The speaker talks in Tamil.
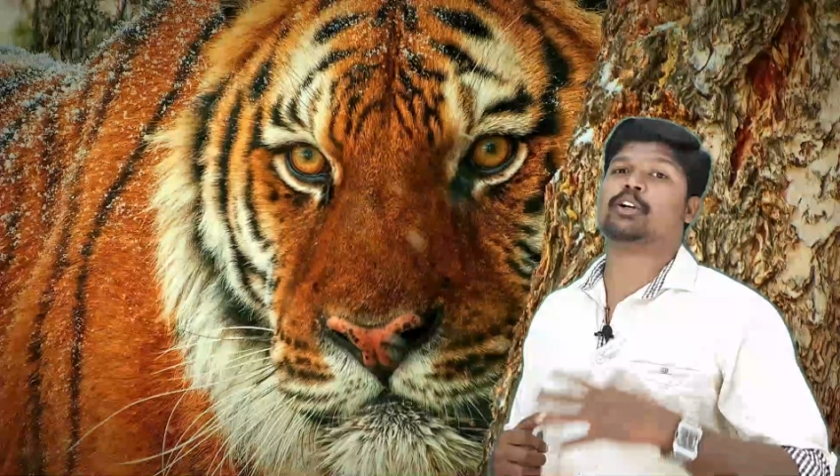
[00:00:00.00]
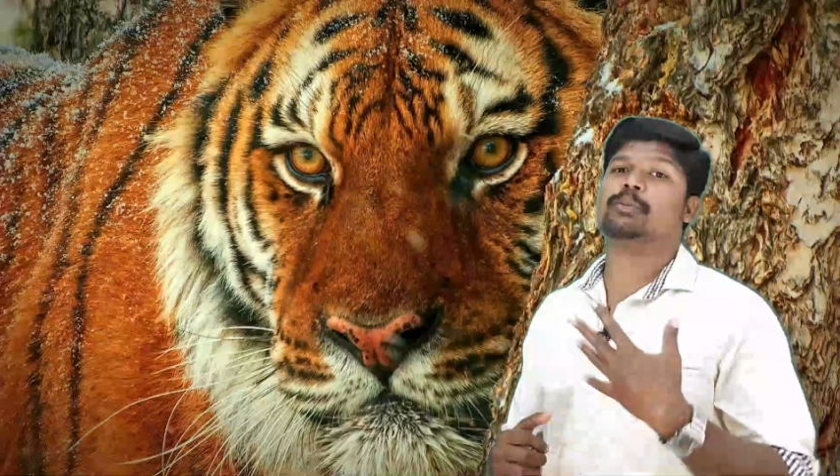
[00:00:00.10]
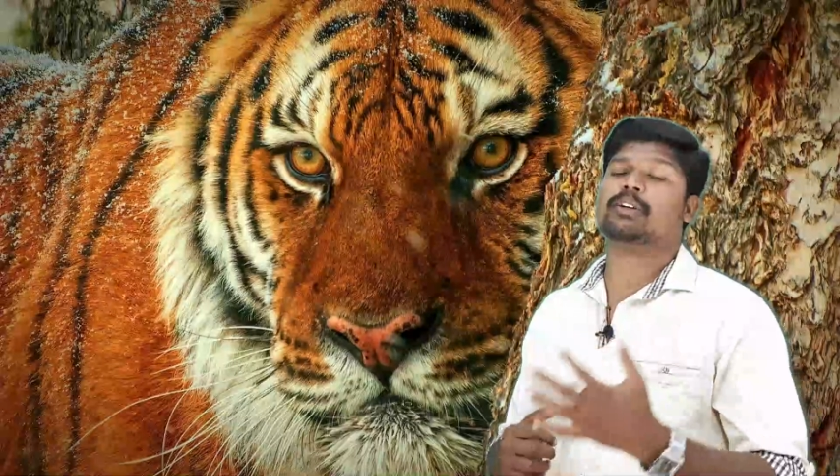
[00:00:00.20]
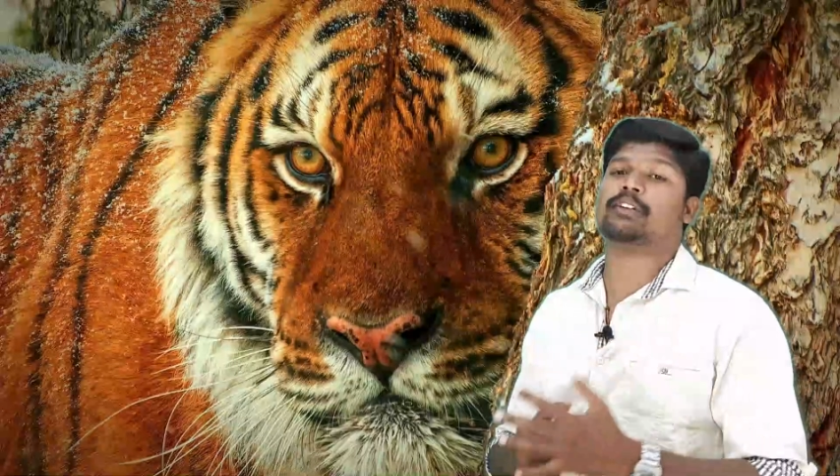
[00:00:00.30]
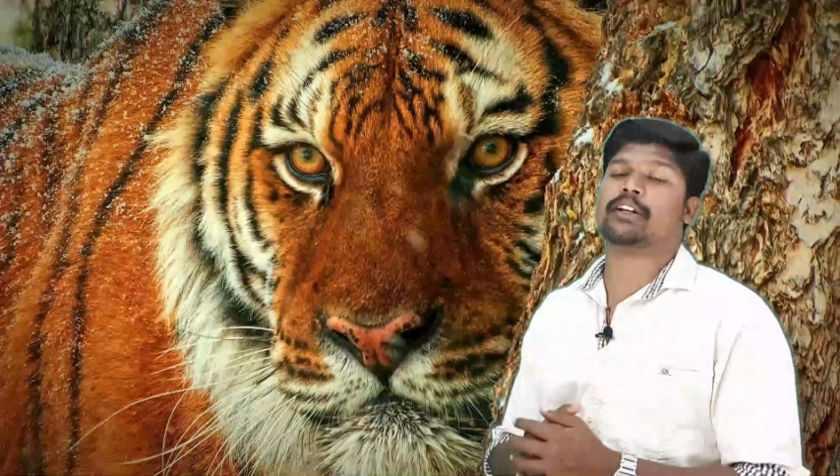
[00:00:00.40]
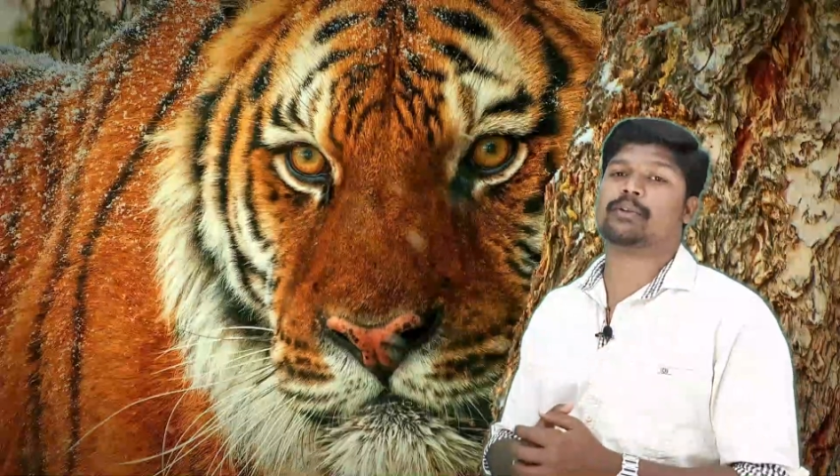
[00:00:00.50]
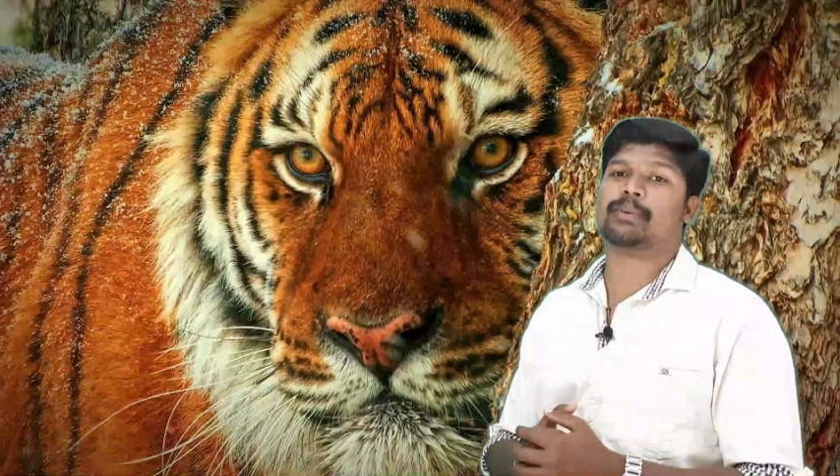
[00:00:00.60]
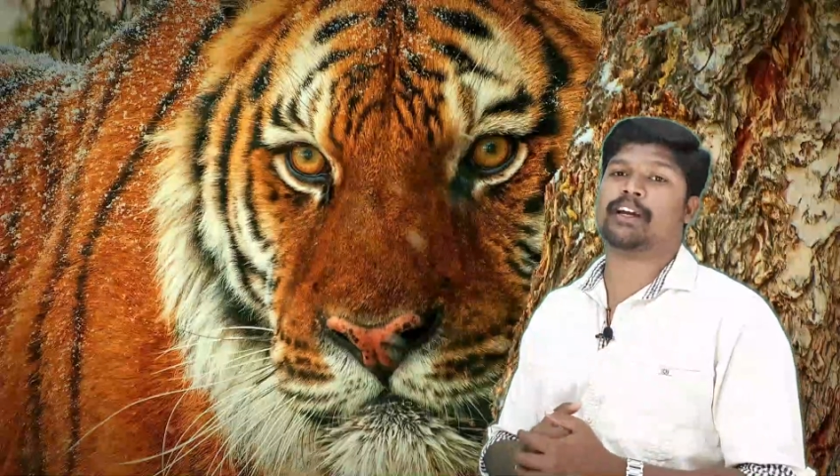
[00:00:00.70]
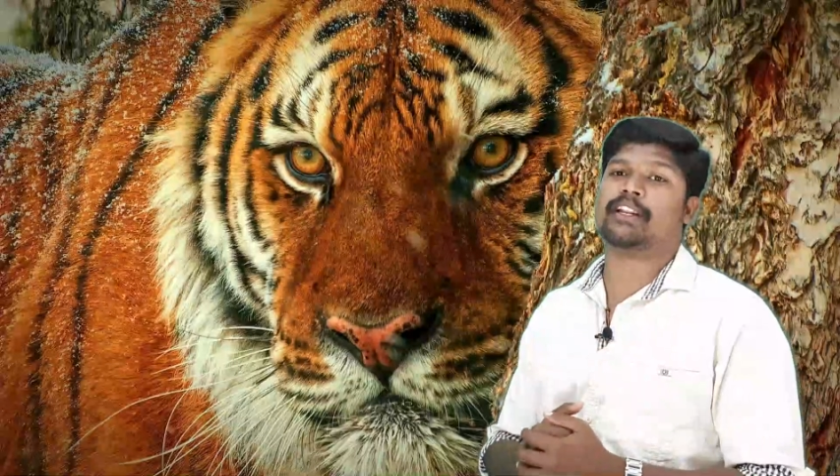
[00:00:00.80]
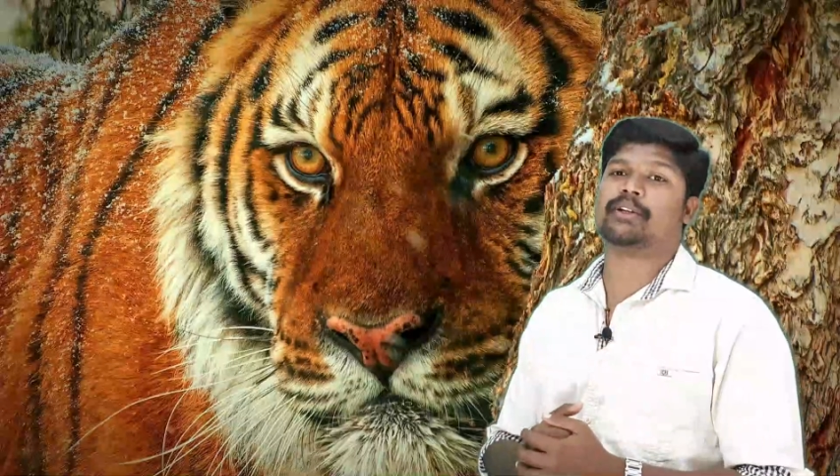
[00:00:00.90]
கிலோமீட்டர் வரைக்கும்
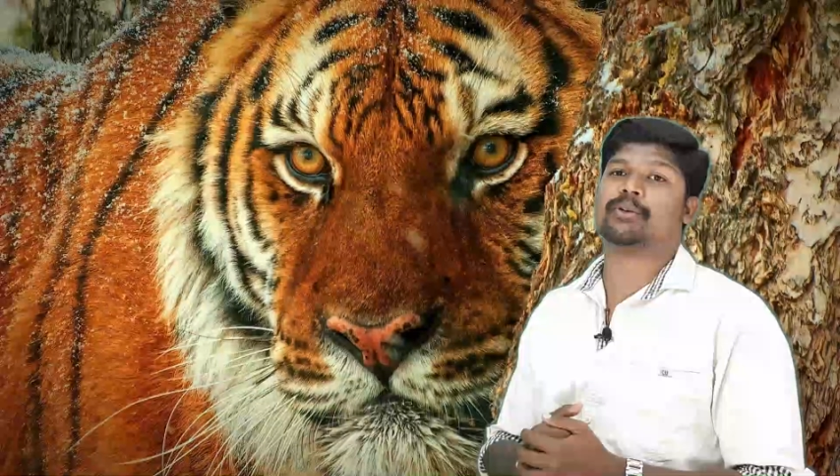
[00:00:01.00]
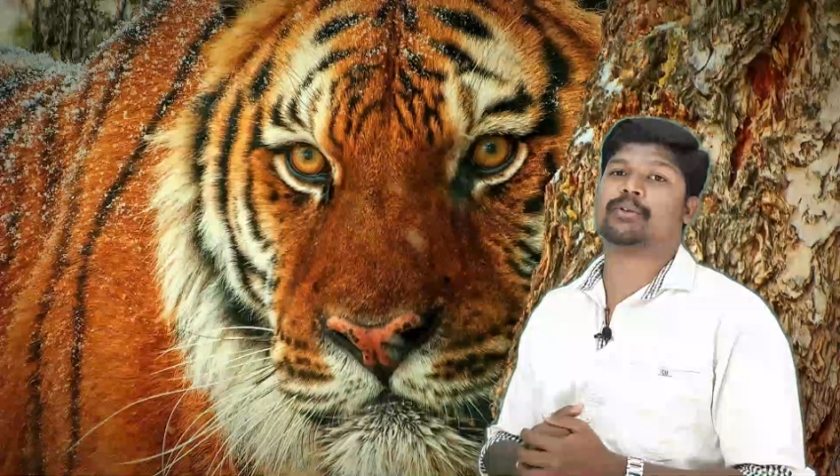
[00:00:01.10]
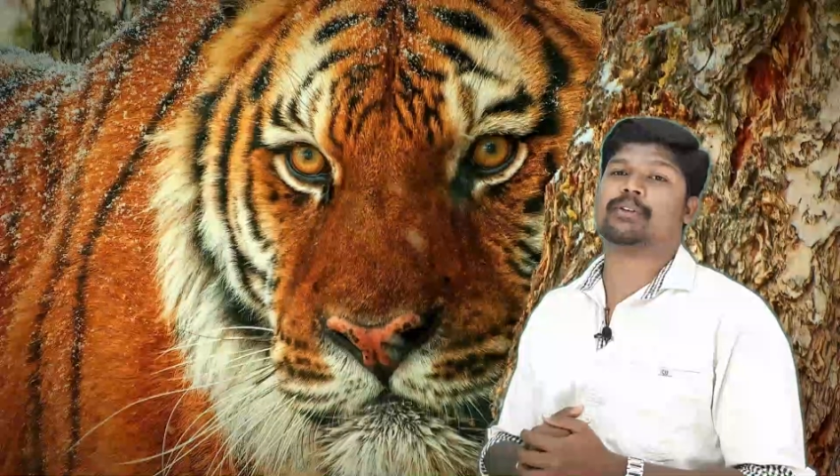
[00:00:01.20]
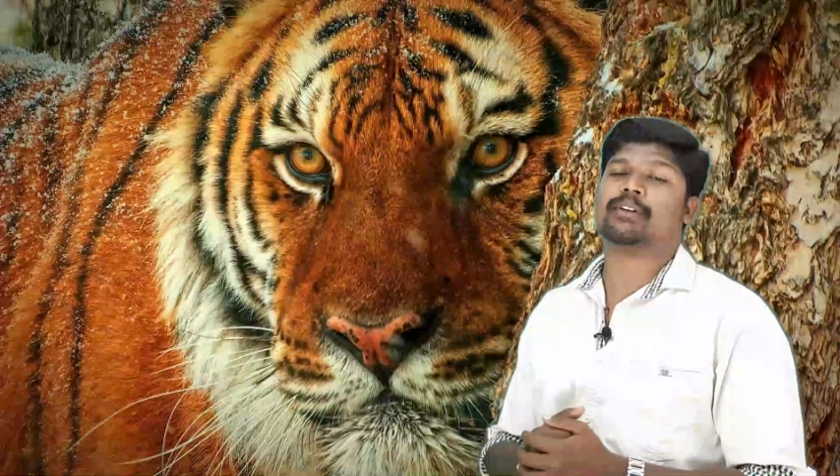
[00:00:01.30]
பயணிக்கும்